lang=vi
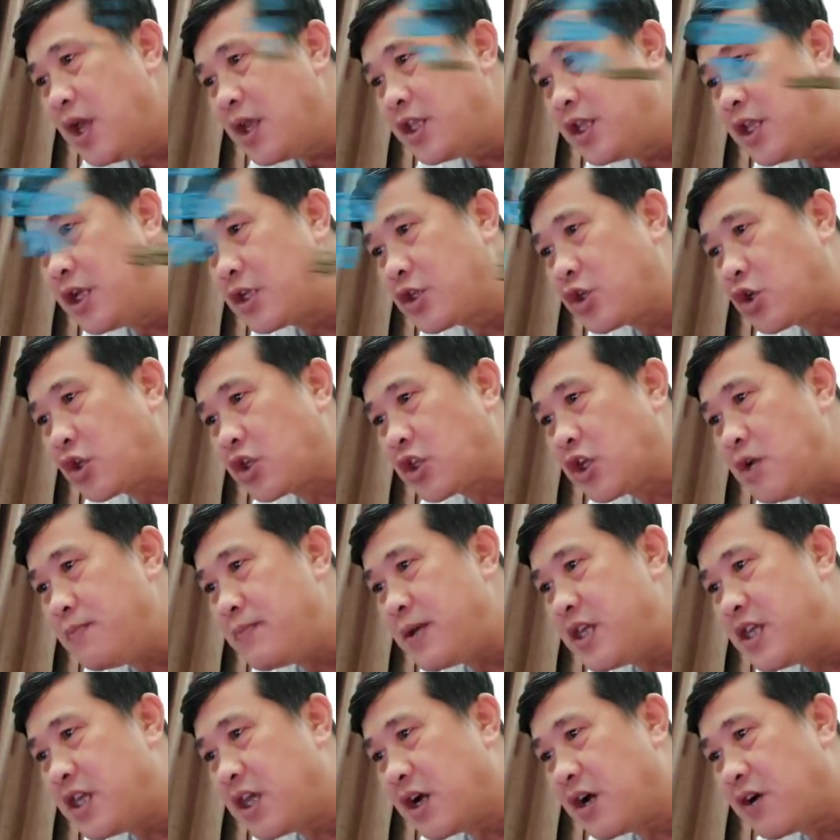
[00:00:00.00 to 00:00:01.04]
nhưng cho tới
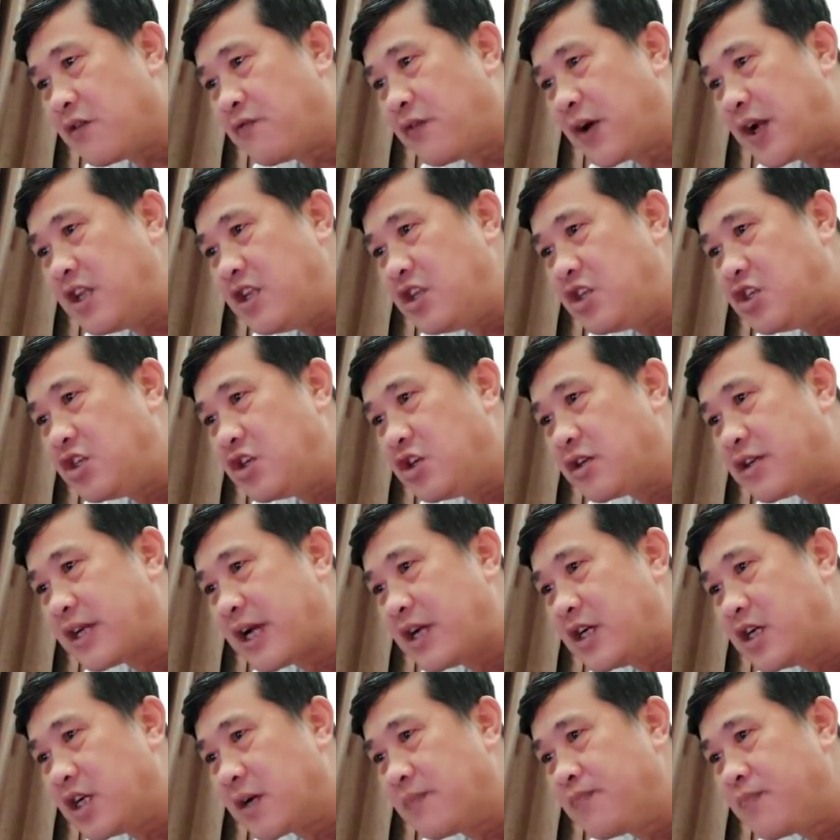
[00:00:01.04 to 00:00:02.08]
bây giờ vẫn chưa ra
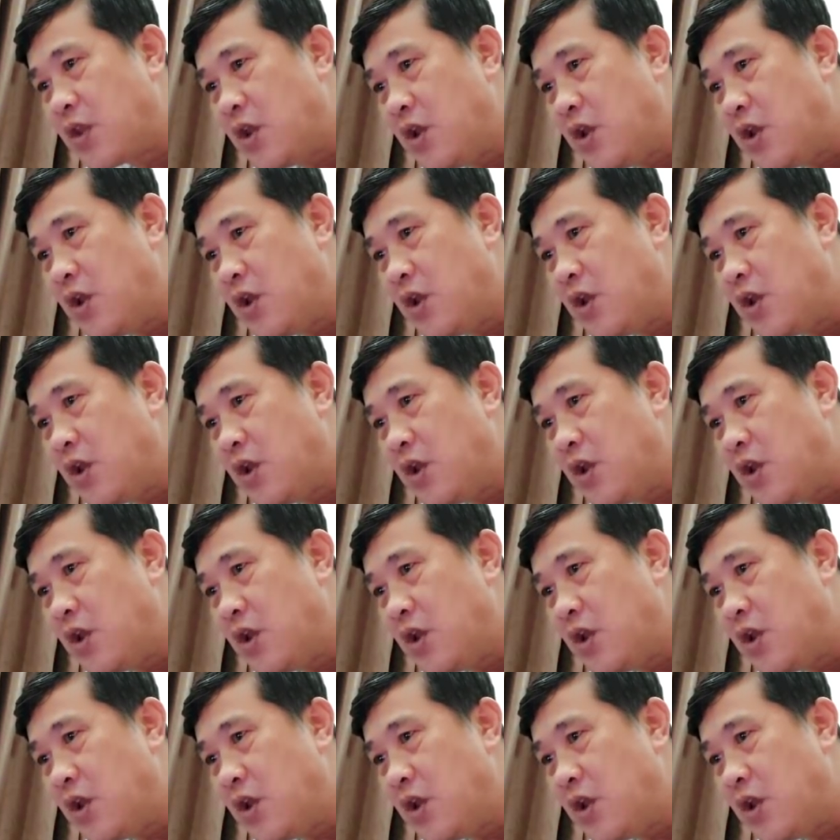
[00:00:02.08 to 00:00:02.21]
được,